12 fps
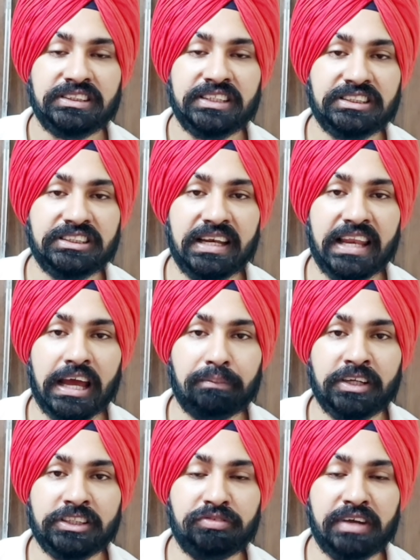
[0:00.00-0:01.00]
60 लाख
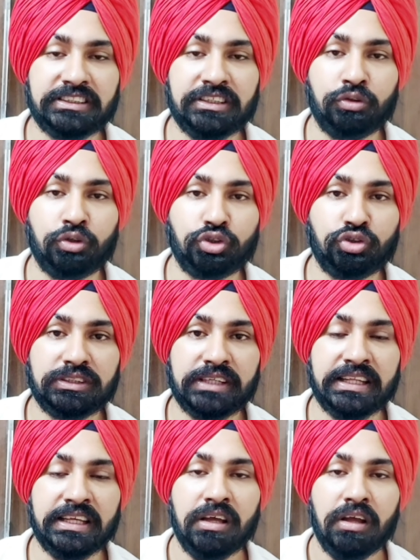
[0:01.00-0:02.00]
प्लस वैक्सीन हो चुकी
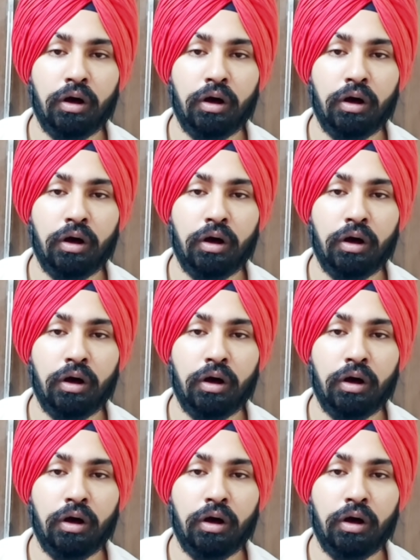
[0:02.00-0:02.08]
है जी